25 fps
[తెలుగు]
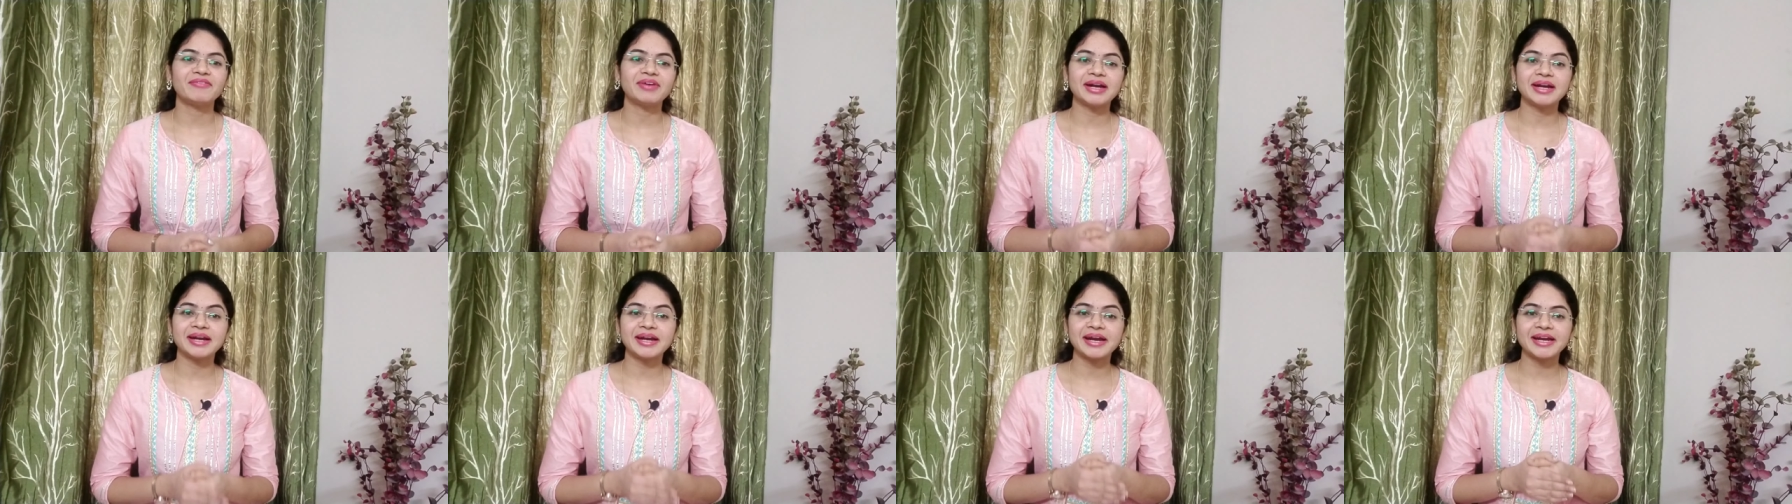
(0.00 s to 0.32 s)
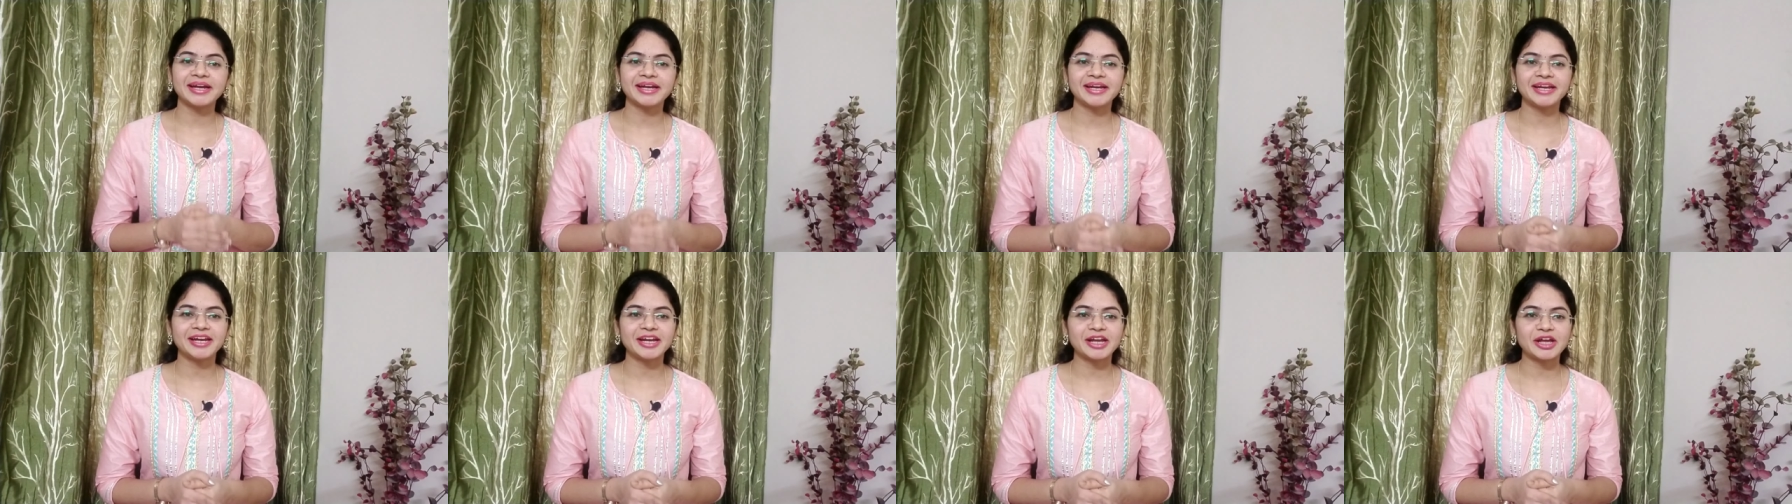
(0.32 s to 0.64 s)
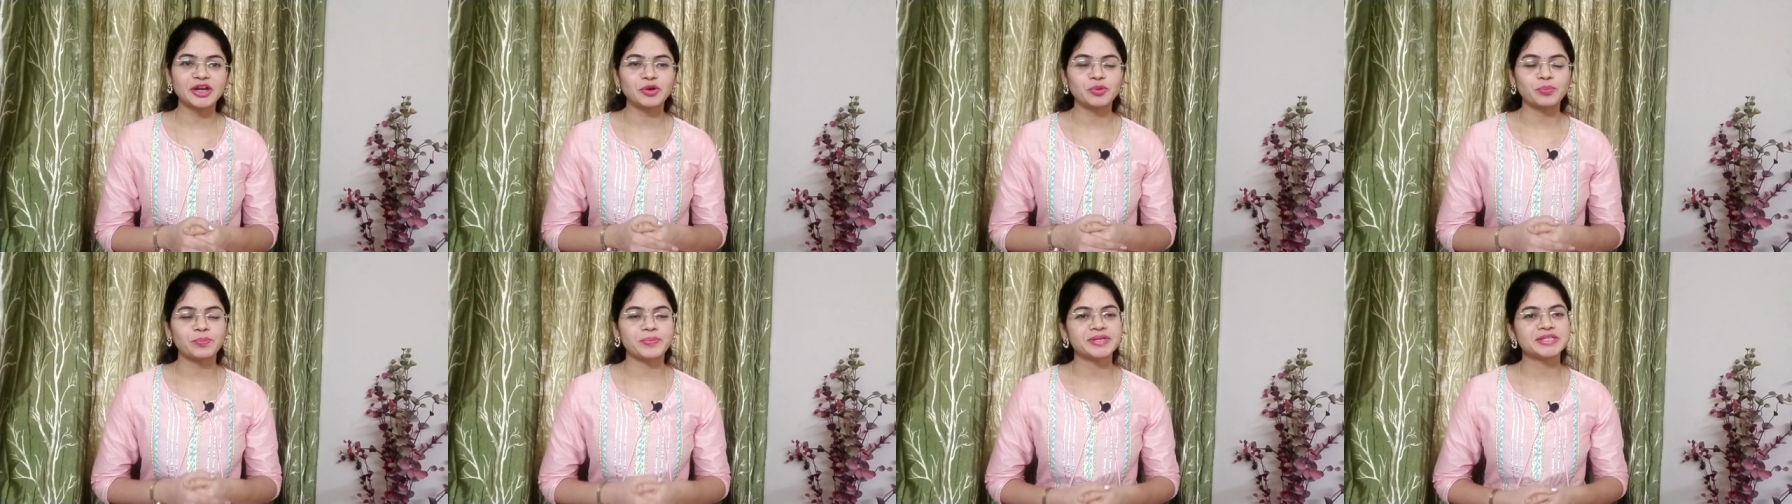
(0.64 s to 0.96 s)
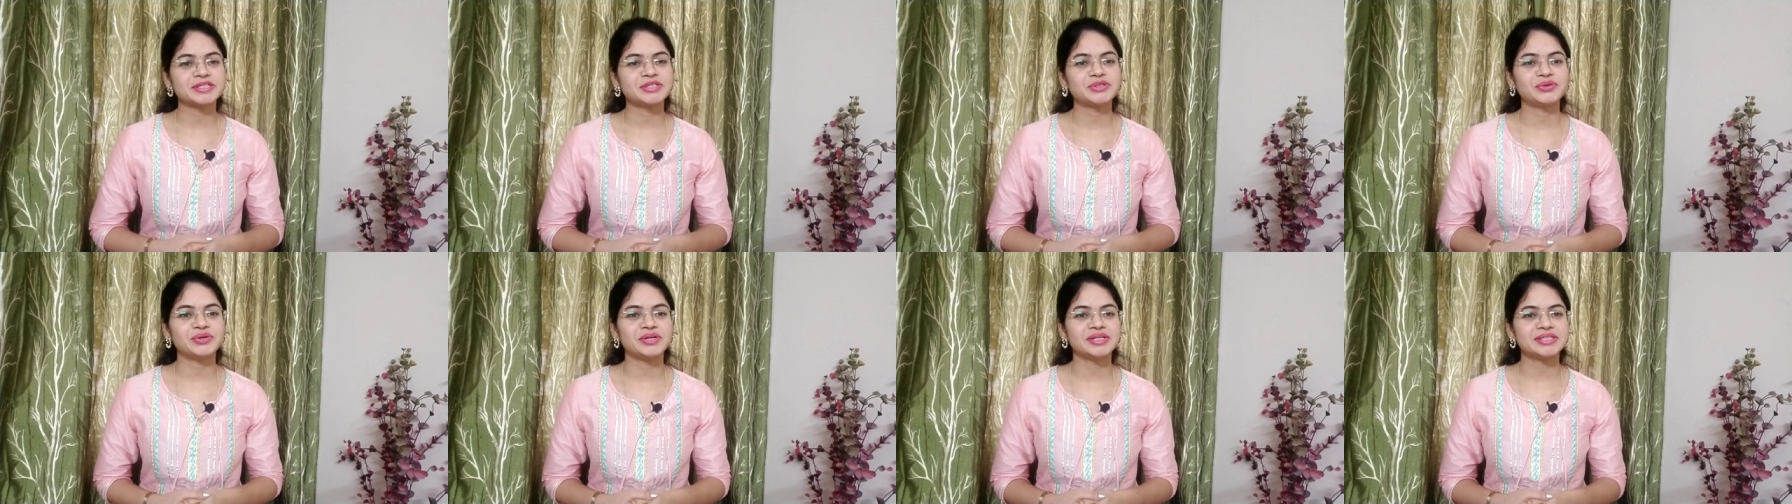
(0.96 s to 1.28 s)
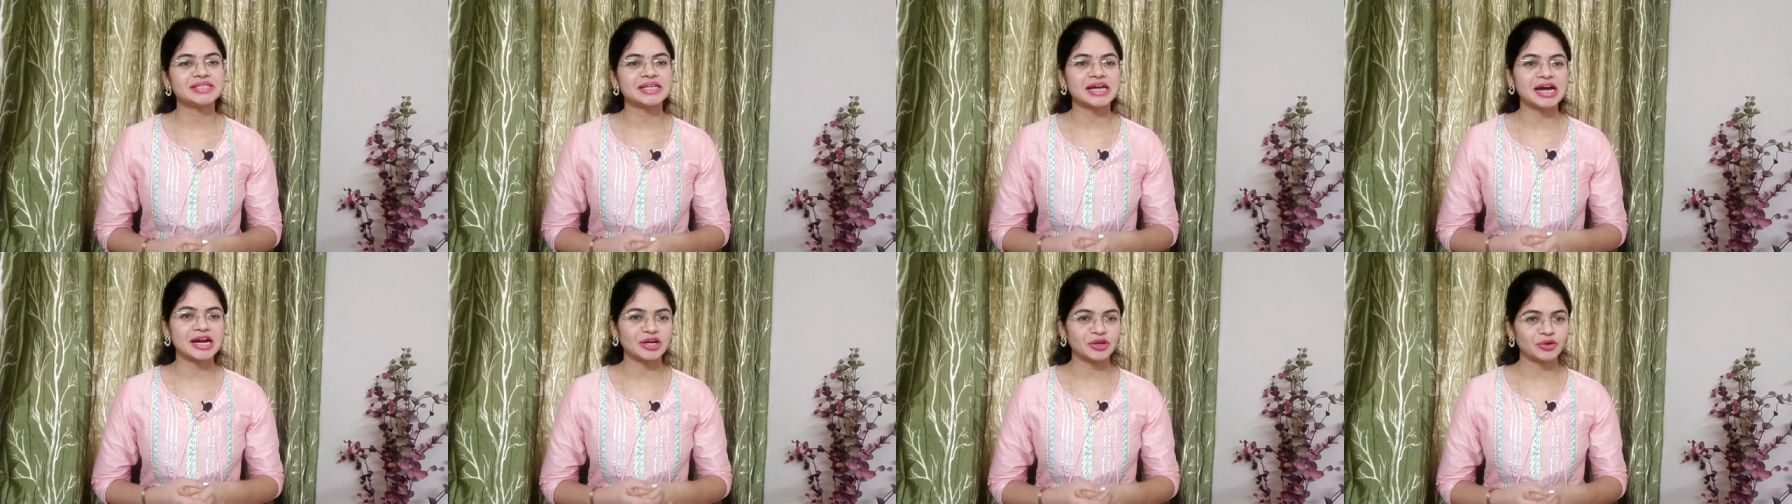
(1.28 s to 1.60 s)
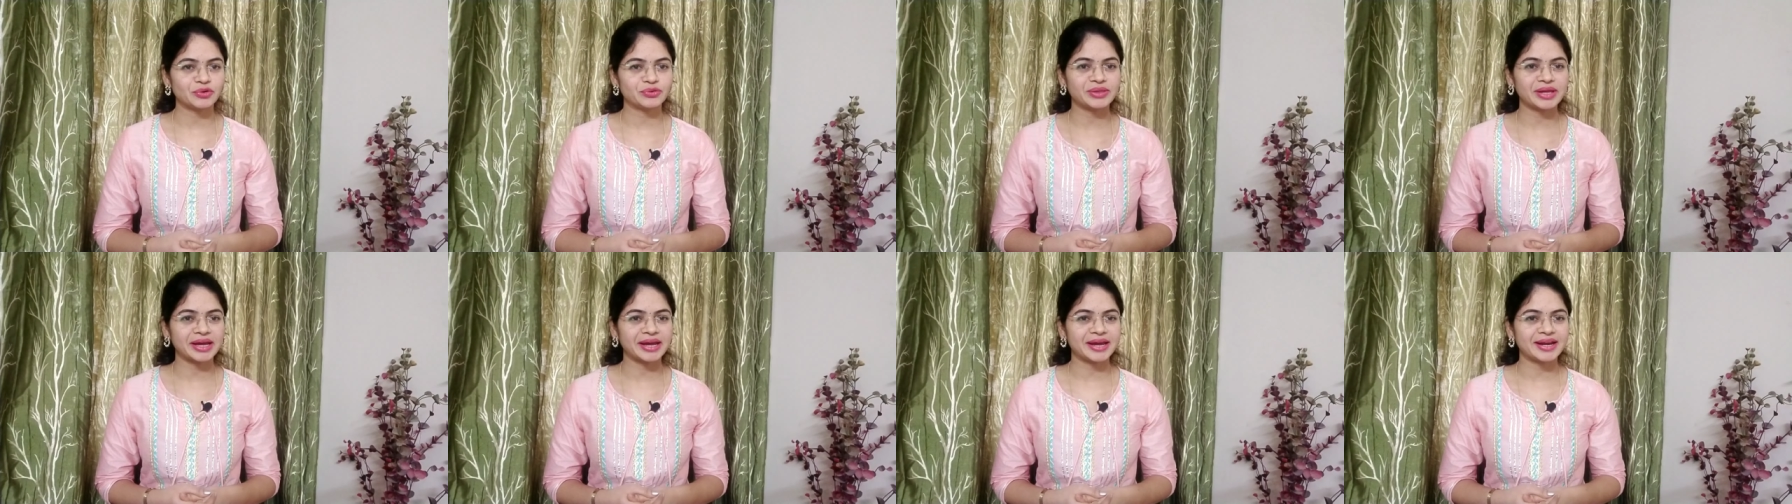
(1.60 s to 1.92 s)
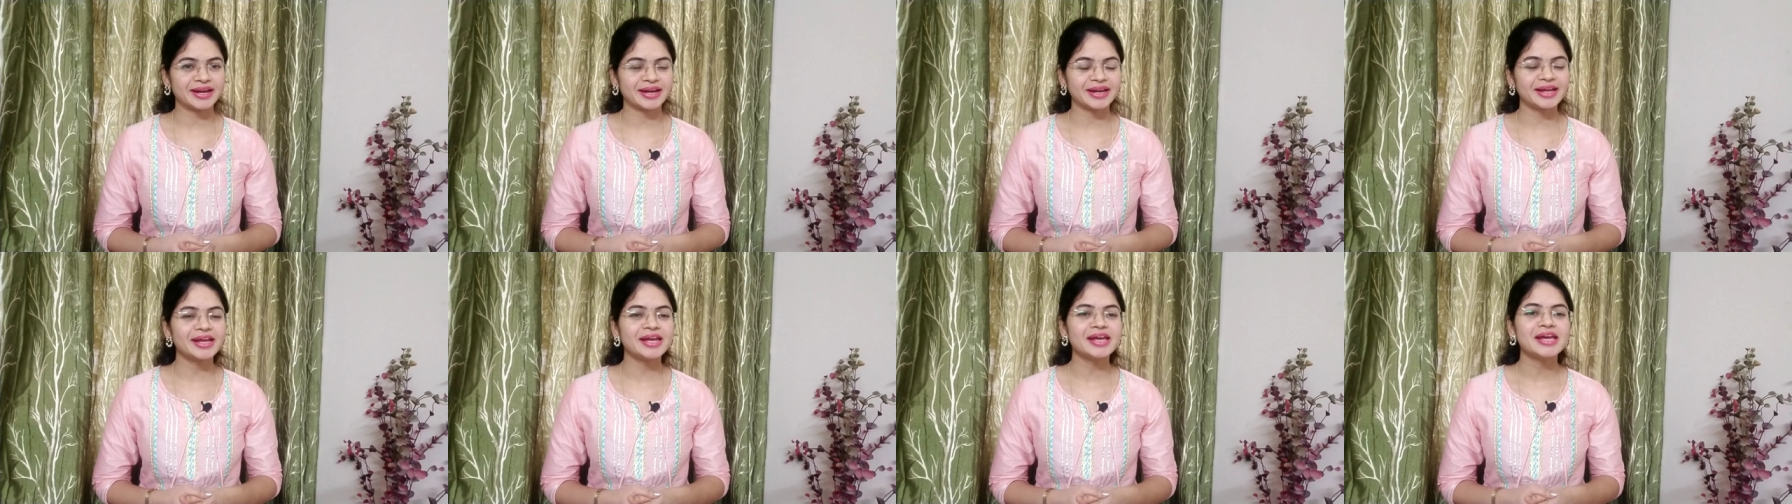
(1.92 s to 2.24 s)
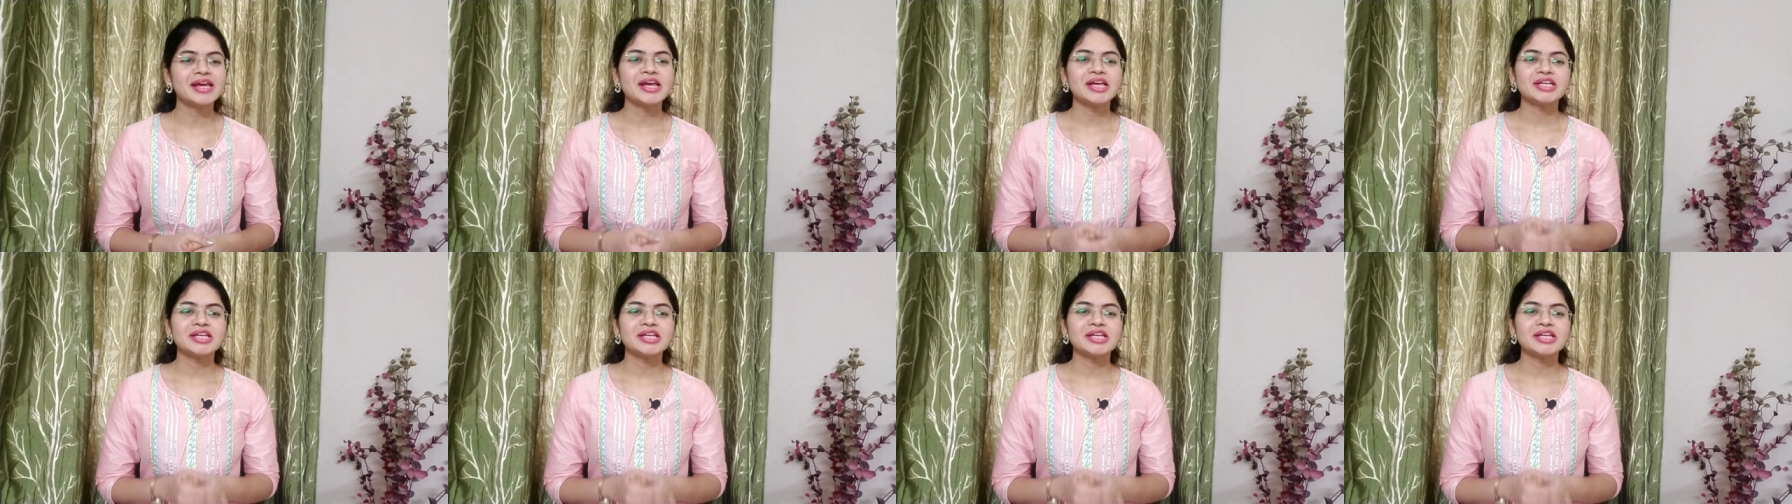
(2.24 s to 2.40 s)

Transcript: వన్ నైన్టీ నైన్ రూపీస్ నుండి స్టార్ట్ అవుతాయండి